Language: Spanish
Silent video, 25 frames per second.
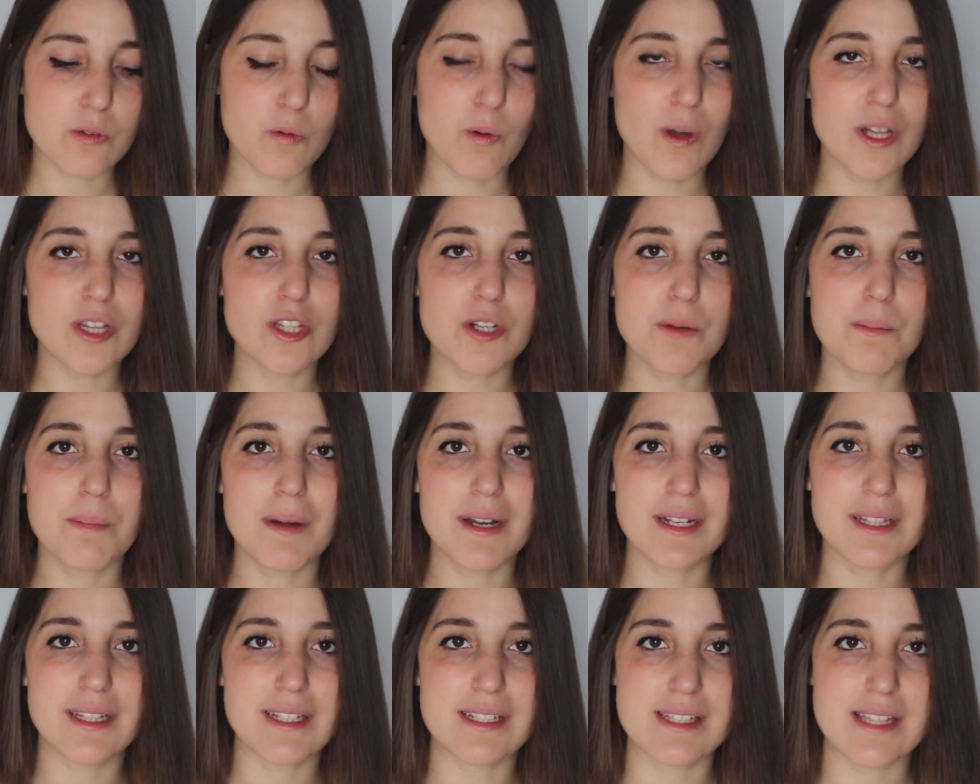cuatro
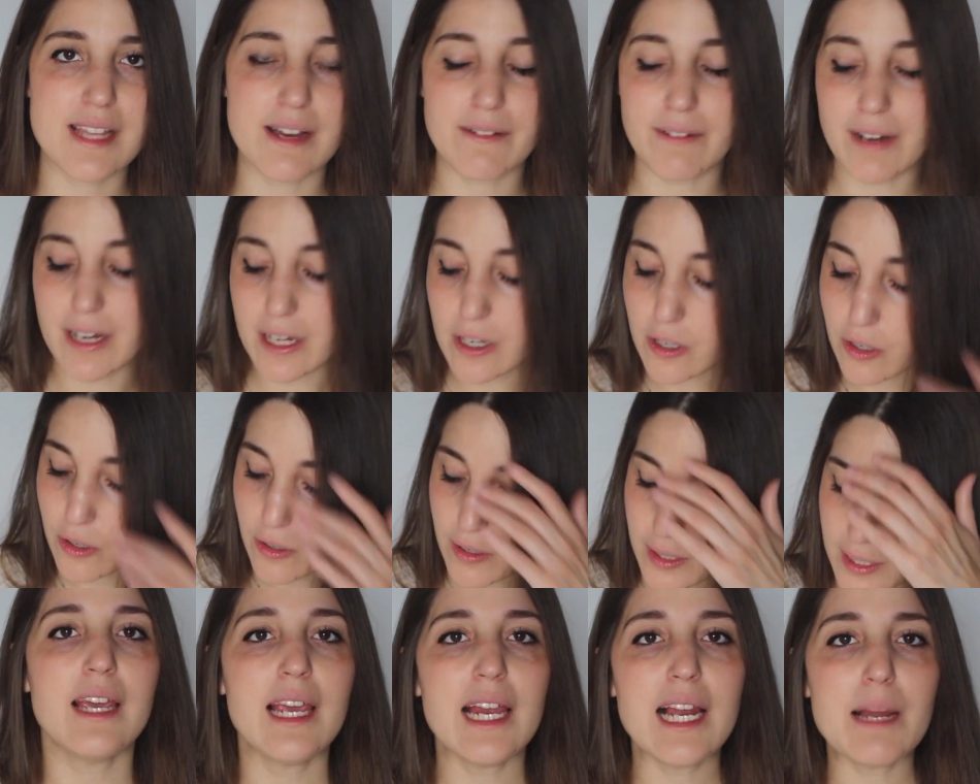partes de
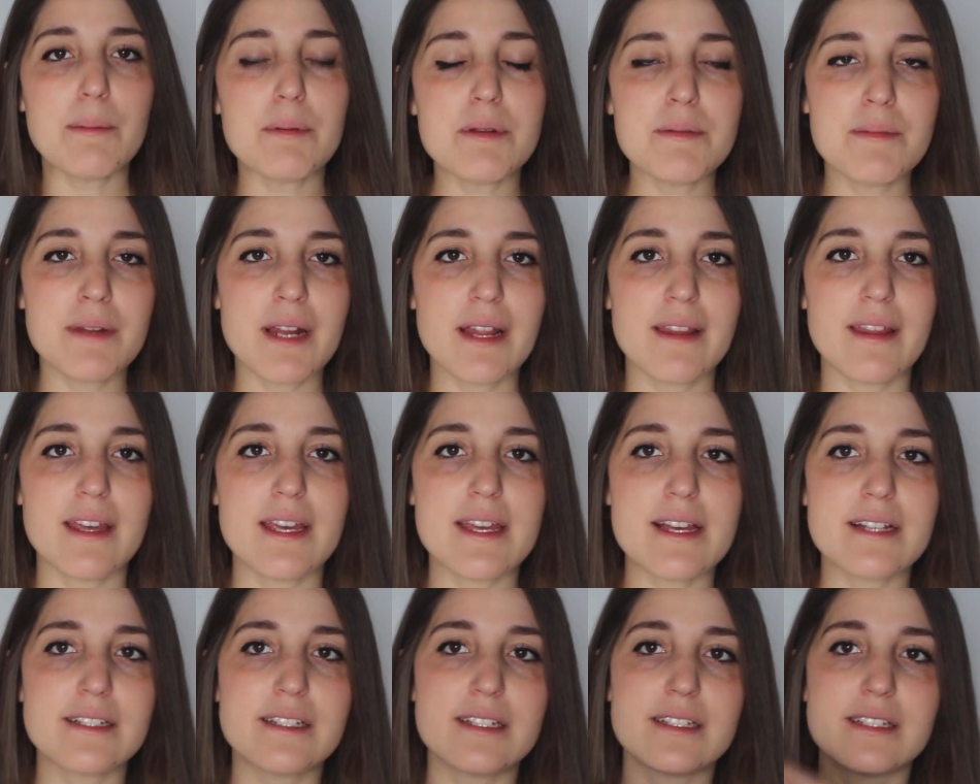abajo y la primera de
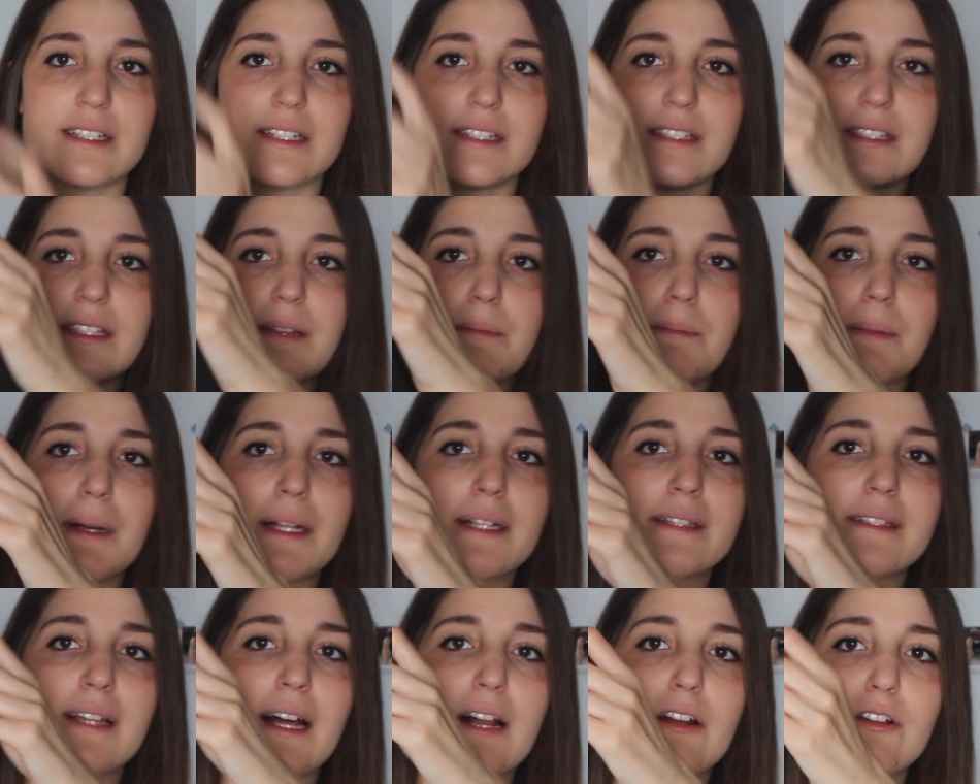ellas es este
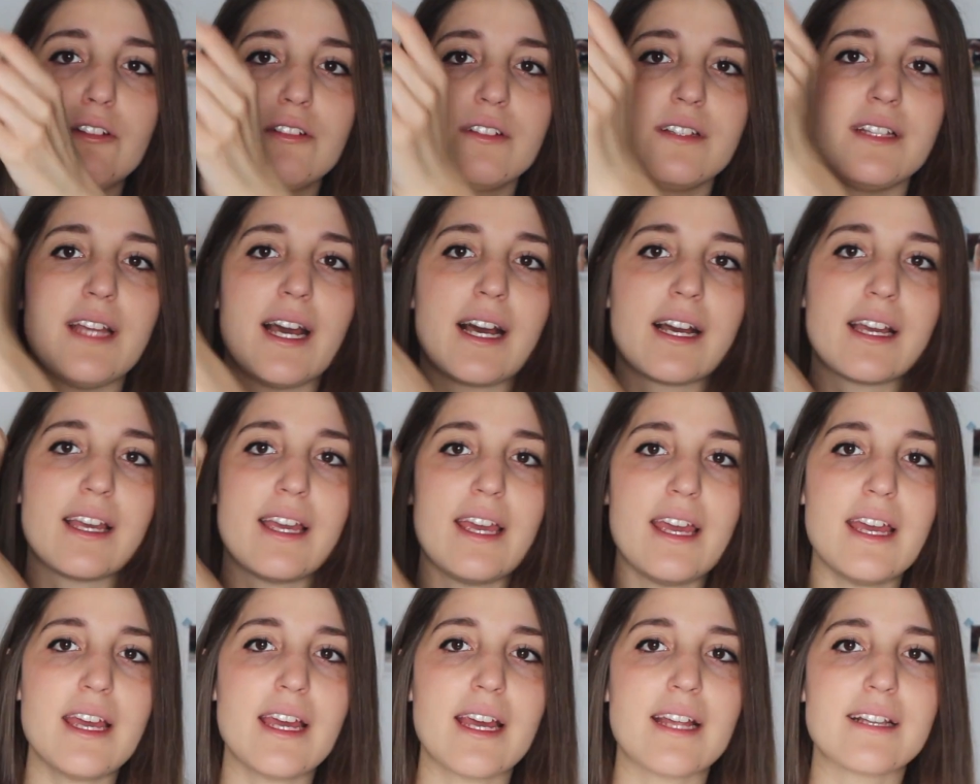pantalón de
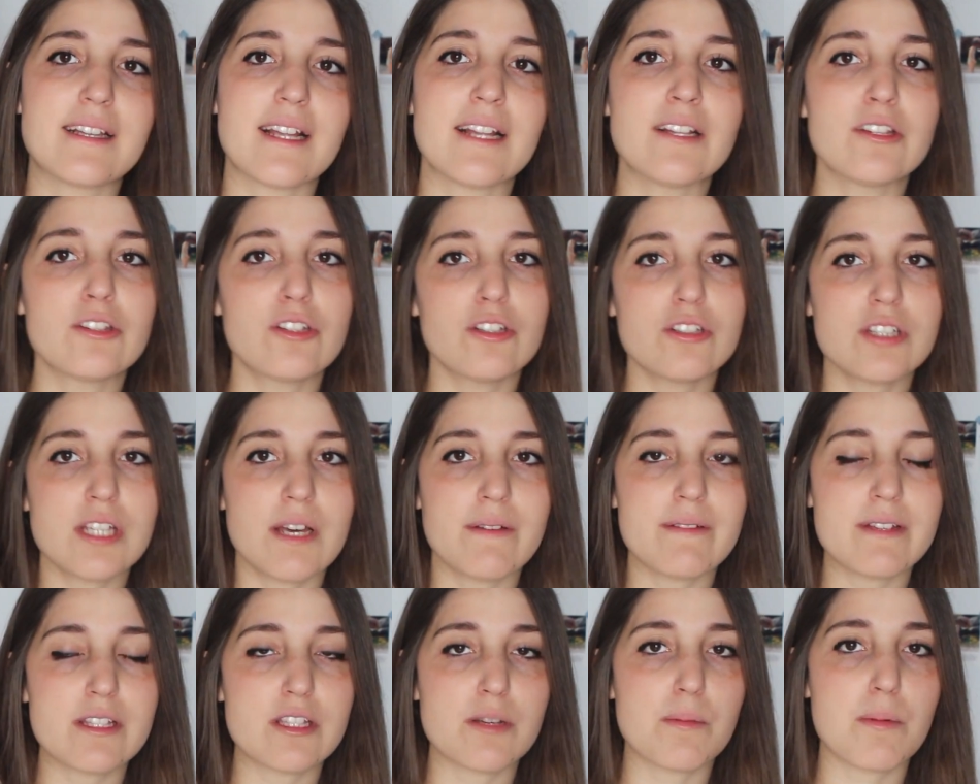aquí que tanto se
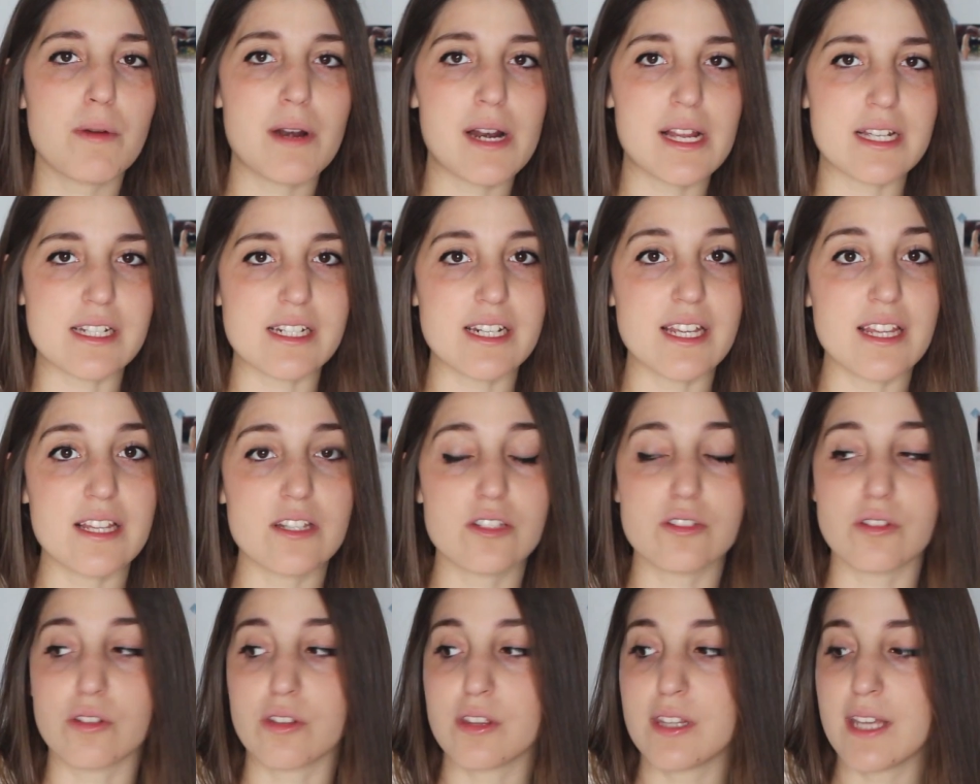ha visto por las
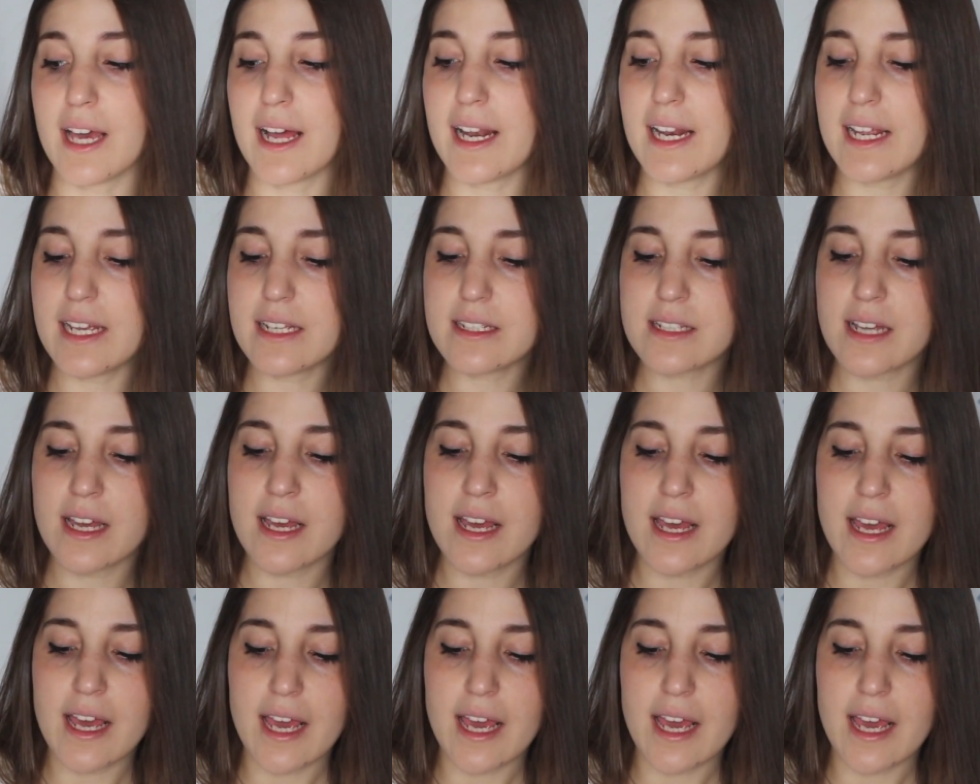redes sociales.